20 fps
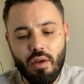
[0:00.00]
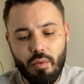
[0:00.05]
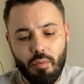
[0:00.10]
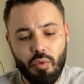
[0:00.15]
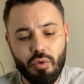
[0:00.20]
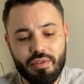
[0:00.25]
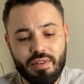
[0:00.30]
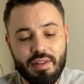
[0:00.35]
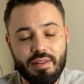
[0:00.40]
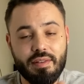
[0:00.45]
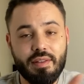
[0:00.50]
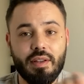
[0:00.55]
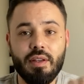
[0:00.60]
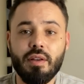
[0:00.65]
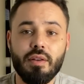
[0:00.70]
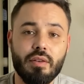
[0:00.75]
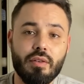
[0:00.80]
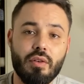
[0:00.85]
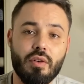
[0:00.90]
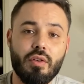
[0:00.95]
poser ici,
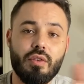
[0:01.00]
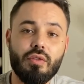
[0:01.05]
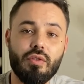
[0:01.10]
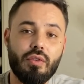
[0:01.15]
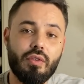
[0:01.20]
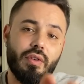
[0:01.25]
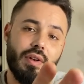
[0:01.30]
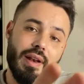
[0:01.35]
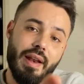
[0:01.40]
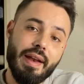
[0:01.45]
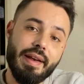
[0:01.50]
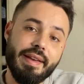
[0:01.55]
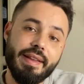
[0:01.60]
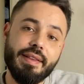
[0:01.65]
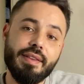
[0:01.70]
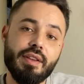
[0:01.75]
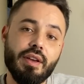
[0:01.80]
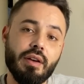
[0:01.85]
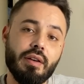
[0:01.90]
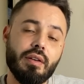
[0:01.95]
la
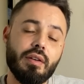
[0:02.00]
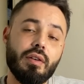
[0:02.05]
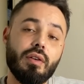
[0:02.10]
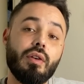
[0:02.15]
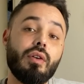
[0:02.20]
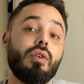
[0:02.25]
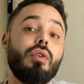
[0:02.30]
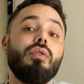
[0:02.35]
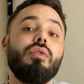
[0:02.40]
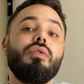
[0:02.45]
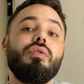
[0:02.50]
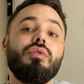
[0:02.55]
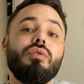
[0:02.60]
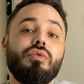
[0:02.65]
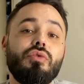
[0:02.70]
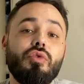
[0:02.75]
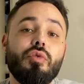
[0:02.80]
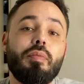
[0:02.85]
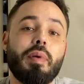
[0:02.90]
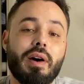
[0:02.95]
ligne
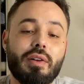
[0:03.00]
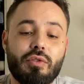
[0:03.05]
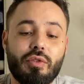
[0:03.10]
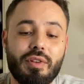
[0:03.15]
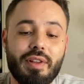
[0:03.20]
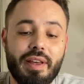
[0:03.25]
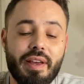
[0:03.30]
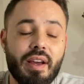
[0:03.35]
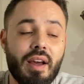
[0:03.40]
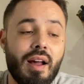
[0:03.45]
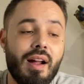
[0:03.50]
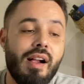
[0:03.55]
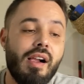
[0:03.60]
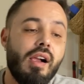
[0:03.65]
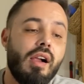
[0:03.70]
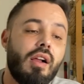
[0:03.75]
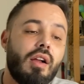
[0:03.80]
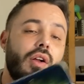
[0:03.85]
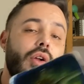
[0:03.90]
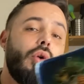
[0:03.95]
du partenaire.
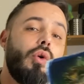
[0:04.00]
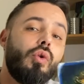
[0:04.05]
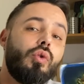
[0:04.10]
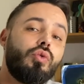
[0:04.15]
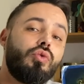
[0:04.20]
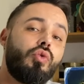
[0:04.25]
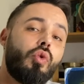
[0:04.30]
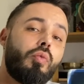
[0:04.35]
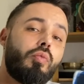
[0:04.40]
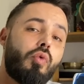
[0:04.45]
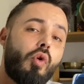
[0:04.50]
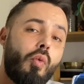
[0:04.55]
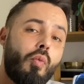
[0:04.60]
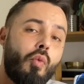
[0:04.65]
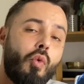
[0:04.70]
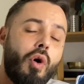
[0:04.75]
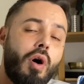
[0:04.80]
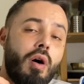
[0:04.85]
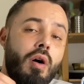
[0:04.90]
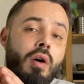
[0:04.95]
Donc pour
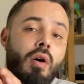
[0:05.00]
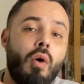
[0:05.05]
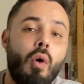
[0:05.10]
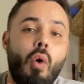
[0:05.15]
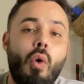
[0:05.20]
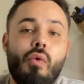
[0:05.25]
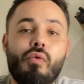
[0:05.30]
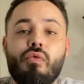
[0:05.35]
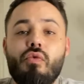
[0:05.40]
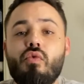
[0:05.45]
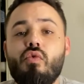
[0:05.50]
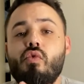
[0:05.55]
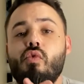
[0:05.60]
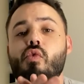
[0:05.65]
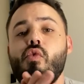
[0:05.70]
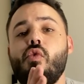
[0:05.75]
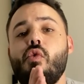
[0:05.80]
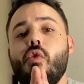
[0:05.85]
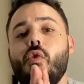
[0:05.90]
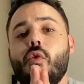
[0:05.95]
moi, on
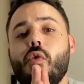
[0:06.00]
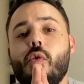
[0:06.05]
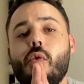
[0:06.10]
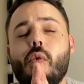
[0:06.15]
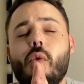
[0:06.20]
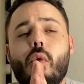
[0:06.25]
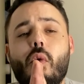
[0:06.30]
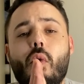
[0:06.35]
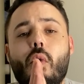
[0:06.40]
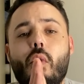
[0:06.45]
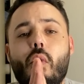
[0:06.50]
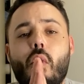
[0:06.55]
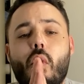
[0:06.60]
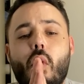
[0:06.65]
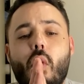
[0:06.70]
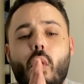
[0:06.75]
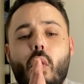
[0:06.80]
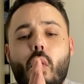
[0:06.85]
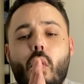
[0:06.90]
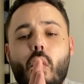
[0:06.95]
vous,
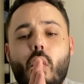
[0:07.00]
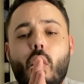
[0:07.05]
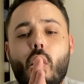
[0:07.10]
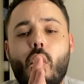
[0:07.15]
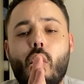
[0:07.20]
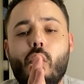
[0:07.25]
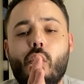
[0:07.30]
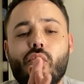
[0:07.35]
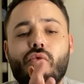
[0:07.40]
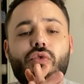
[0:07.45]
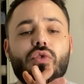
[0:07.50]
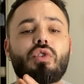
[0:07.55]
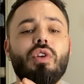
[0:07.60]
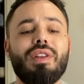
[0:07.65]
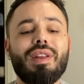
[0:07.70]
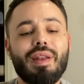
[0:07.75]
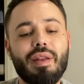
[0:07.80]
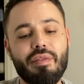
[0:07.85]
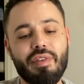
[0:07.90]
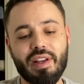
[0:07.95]
on vous donne
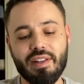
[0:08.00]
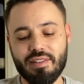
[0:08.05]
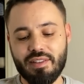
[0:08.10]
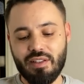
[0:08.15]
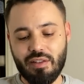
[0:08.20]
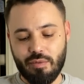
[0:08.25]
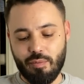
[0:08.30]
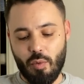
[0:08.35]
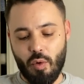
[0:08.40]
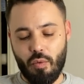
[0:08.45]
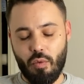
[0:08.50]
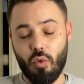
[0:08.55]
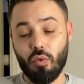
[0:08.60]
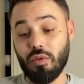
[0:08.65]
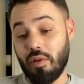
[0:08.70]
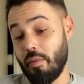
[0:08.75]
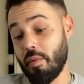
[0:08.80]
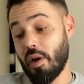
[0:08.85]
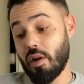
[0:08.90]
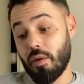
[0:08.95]
un avertissement. On
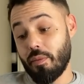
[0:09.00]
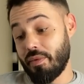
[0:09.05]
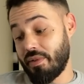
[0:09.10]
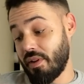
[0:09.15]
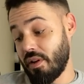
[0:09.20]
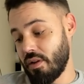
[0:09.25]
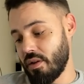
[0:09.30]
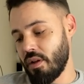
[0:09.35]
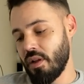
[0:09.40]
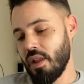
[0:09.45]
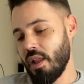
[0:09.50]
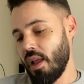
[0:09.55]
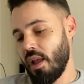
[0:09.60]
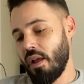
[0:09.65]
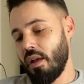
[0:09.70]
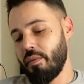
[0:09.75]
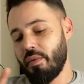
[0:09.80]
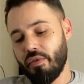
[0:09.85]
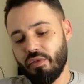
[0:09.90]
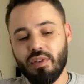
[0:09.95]
démarre comme ça. Hein.
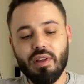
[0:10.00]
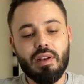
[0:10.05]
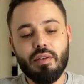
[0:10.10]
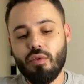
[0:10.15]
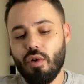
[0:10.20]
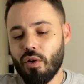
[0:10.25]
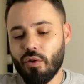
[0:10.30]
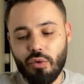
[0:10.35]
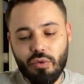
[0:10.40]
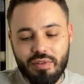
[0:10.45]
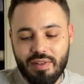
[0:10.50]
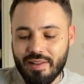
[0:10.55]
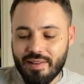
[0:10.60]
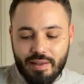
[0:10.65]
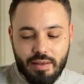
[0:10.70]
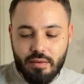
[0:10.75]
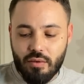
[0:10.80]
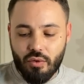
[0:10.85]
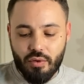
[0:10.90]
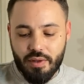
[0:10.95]
Et vous allez voir que c'est
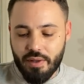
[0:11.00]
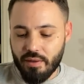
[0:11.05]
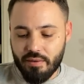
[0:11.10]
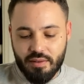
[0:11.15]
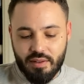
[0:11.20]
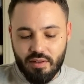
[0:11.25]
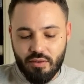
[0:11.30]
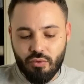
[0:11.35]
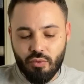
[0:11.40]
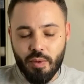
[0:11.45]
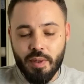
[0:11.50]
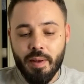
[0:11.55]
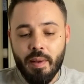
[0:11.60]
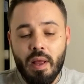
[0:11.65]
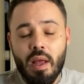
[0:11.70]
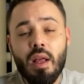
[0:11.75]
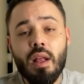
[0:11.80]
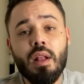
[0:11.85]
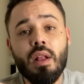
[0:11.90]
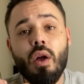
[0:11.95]
très en lien ce qui suit.
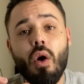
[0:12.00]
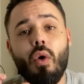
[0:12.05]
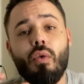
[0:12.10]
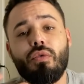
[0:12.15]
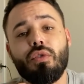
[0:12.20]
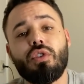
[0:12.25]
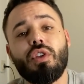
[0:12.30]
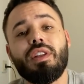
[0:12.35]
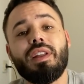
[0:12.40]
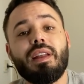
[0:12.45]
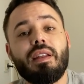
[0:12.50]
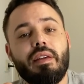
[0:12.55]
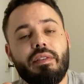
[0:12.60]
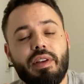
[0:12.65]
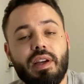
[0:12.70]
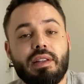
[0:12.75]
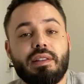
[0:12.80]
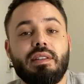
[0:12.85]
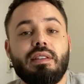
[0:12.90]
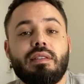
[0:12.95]
On vous donne un
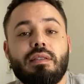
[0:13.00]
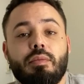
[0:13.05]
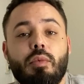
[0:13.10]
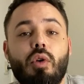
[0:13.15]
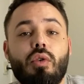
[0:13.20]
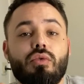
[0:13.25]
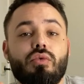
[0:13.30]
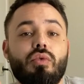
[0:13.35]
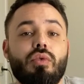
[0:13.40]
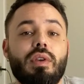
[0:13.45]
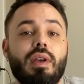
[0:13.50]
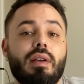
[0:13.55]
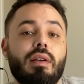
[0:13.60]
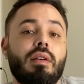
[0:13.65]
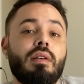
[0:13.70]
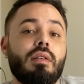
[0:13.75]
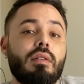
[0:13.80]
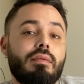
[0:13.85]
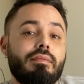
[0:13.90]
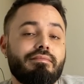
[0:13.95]
avertissement, en tout
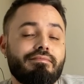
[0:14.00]
cas,